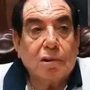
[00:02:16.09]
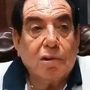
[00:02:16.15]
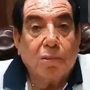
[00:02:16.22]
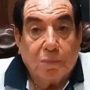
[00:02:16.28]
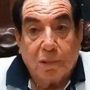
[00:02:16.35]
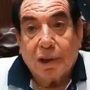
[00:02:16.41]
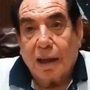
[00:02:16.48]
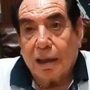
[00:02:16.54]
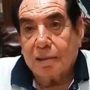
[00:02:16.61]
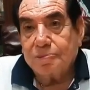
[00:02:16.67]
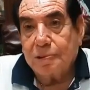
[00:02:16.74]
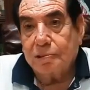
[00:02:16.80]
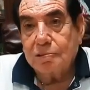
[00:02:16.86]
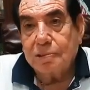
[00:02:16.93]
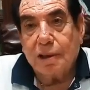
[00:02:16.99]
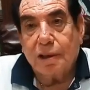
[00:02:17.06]
convocadas
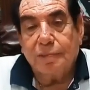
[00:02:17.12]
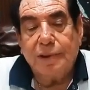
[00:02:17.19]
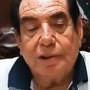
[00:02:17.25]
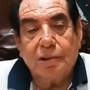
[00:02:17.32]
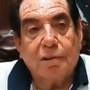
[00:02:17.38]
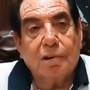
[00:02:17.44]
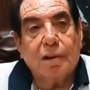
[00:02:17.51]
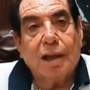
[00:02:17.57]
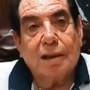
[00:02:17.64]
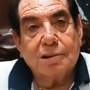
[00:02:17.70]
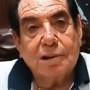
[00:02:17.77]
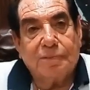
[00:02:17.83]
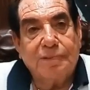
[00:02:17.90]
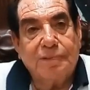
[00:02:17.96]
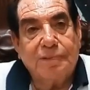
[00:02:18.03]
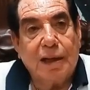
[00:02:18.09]
por un servidor, las
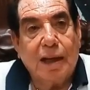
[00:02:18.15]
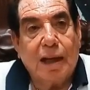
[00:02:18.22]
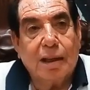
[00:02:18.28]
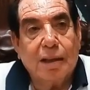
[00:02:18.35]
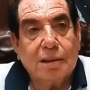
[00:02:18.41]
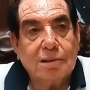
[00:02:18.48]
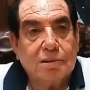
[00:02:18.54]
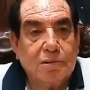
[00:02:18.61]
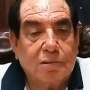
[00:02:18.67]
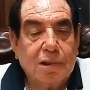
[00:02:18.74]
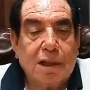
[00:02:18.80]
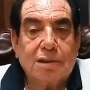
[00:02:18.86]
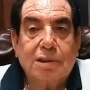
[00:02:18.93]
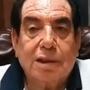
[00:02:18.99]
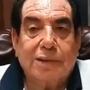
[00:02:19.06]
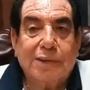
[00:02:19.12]
afiliadas son
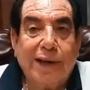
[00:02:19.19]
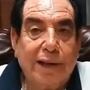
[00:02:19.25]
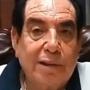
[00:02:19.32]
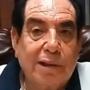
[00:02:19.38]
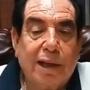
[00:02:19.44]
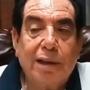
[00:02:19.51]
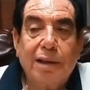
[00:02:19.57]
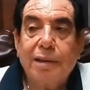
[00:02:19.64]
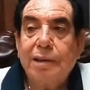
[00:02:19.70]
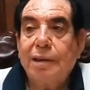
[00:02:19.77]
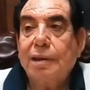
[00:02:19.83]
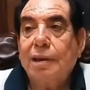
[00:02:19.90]
casi 30,